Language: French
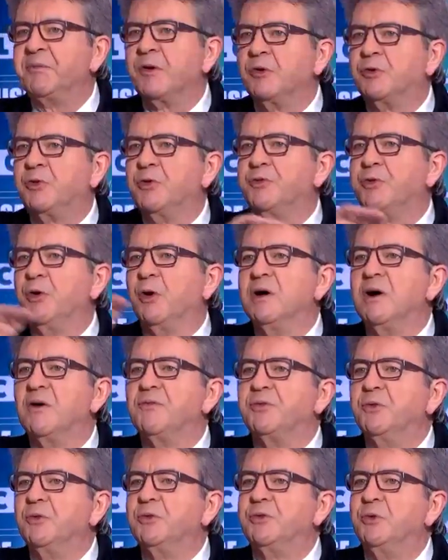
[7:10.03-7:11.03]
se ferait en
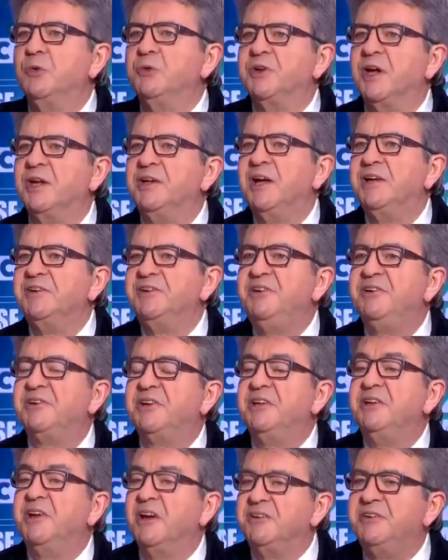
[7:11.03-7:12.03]
fonction d'un indice
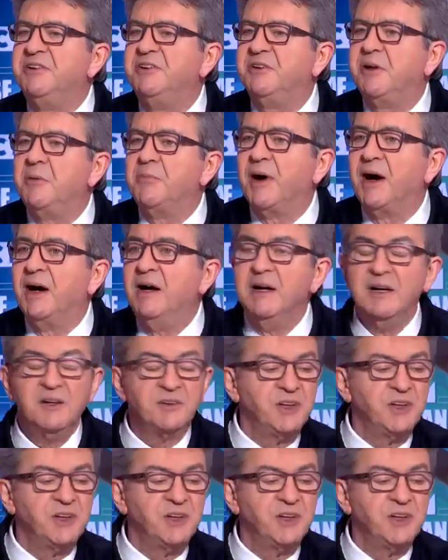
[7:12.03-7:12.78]
qui n'existait pas.